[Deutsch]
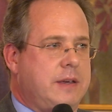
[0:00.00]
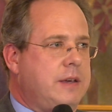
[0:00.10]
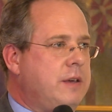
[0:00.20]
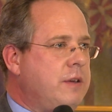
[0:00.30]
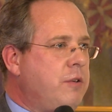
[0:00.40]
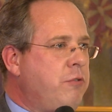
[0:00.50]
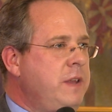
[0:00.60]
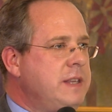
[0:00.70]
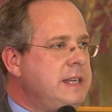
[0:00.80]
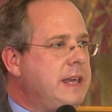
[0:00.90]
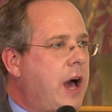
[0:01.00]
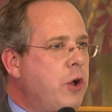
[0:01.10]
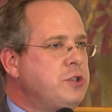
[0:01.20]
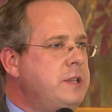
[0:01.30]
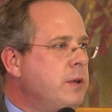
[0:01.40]
äh, finden sich
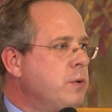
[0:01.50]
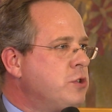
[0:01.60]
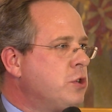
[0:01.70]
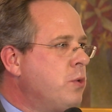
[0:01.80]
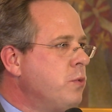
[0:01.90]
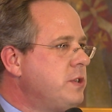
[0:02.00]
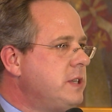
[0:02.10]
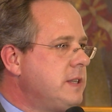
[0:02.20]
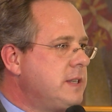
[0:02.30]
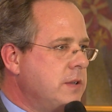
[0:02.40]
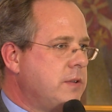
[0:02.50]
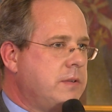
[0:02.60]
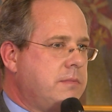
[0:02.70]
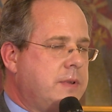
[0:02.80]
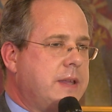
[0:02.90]
Auslegungsgrundsätze und
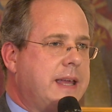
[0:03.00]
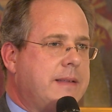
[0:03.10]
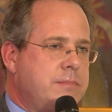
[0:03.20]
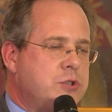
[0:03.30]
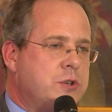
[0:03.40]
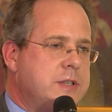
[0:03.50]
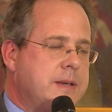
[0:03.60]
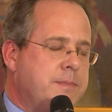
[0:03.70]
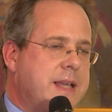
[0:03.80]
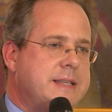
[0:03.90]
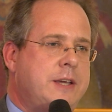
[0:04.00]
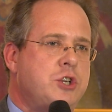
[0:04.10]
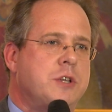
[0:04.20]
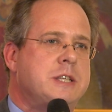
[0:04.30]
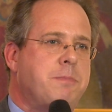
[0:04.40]
da soll es eben tatsächlich
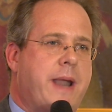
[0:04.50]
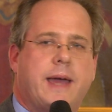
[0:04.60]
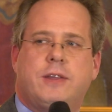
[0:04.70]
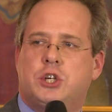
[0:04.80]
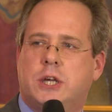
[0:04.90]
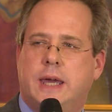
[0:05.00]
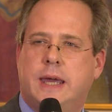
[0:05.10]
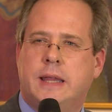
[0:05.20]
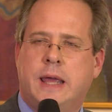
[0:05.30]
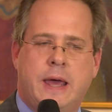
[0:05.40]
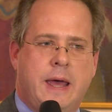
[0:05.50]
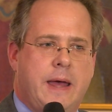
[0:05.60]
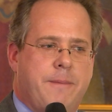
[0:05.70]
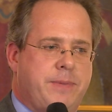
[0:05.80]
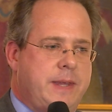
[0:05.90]
schon ins Praktische gehen,
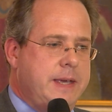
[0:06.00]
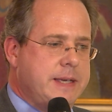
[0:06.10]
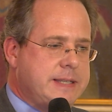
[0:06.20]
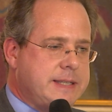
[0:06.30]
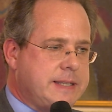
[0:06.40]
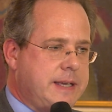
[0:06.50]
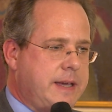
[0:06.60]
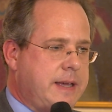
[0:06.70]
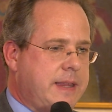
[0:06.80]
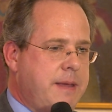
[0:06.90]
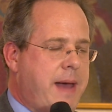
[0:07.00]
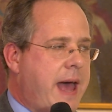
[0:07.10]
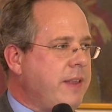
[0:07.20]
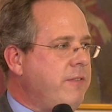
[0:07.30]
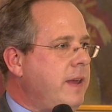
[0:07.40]
die es äh, dem
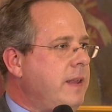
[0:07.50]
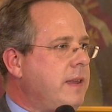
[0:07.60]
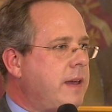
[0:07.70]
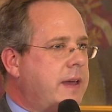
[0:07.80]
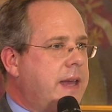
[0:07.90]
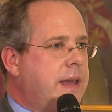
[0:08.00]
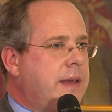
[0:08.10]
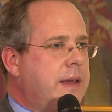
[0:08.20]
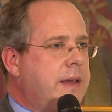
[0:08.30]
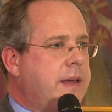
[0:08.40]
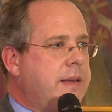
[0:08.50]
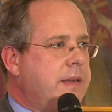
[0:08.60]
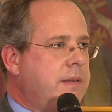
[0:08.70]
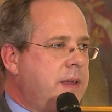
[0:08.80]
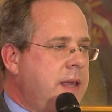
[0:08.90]
Anwender
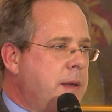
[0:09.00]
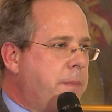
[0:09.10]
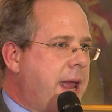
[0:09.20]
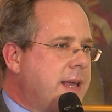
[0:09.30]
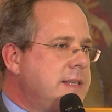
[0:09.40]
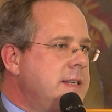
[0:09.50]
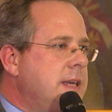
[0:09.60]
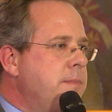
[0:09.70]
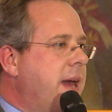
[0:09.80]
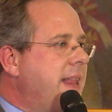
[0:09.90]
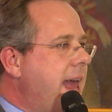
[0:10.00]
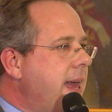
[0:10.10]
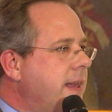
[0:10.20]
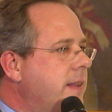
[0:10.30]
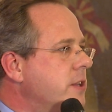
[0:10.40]
äh, in der Praxis eben
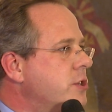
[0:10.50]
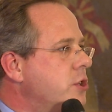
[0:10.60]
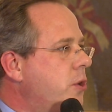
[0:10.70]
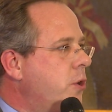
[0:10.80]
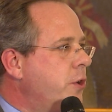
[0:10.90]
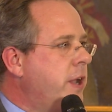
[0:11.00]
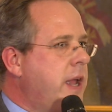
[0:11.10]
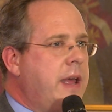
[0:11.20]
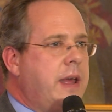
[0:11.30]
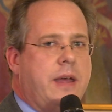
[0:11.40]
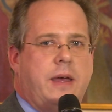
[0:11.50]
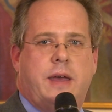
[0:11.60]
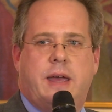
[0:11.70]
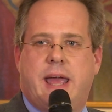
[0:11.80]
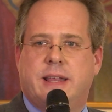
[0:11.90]
erleichtern sollen, äh,
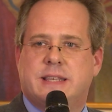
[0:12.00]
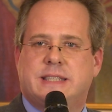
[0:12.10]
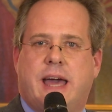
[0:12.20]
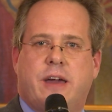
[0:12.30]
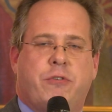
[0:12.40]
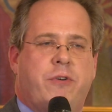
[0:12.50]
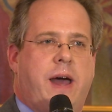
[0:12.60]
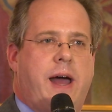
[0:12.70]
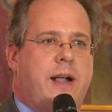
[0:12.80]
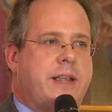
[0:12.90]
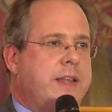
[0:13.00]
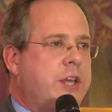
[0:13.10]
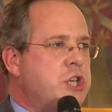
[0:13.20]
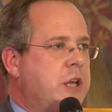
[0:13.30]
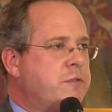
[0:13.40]
einen Sachverhalt, eine
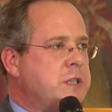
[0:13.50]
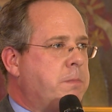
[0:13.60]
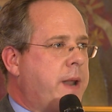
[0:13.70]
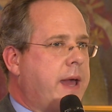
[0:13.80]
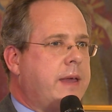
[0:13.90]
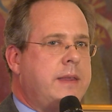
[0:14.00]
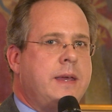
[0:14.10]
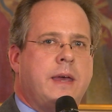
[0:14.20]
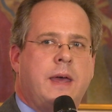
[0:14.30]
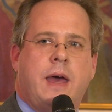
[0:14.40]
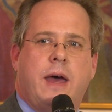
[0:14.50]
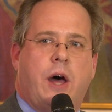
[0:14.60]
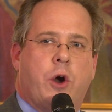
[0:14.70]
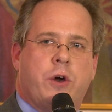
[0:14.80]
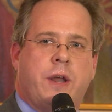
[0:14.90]
Geschäftspraktik
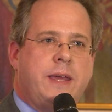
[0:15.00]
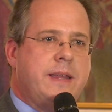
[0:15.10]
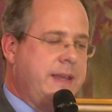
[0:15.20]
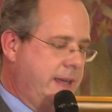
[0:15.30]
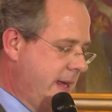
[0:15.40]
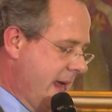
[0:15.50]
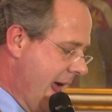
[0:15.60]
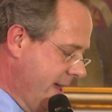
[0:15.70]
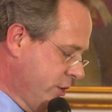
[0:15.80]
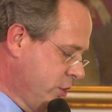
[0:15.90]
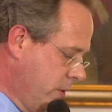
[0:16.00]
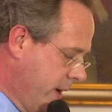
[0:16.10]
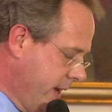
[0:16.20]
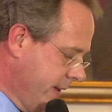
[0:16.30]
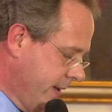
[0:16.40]
auch richtig
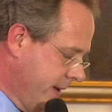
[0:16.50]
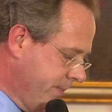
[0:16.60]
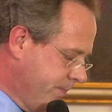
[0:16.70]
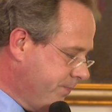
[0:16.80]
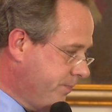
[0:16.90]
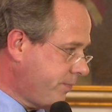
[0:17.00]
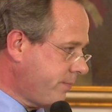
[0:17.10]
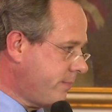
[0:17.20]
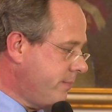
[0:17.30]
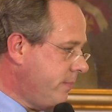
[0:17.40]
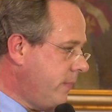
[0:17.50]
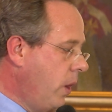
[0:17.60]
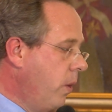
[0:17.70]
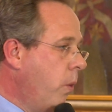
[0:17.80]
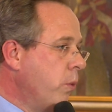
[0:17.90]
einzuordnen.
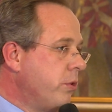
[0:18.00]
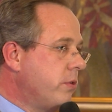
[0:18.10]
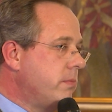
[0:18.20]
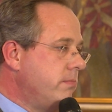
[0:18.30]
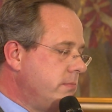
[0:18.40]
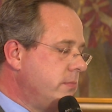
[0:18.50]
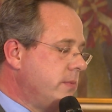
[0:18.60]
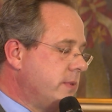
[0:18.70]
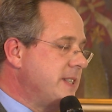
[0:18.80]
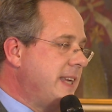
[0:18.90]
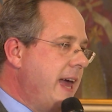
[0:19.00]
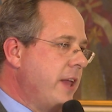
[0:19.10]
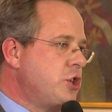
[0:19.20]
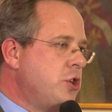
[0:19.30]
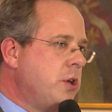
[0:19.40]
Und das
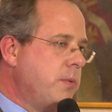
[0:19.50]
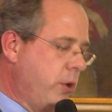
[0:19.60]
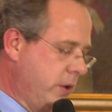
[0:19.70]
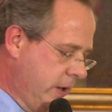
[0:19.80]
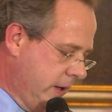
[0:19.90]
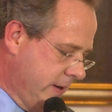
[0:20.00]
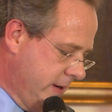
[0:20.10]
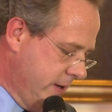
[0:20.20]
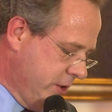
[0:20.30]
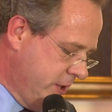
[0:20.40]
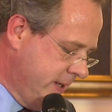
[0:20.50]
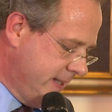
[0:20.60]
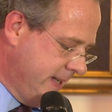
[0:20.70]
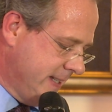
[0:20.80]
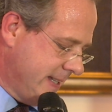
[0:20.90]
Kernstück, möchte ich äh,
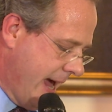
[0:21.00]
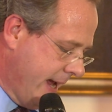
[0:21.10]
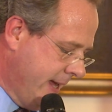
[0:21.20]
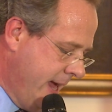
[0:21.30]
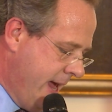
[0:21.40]
schließlich sagen,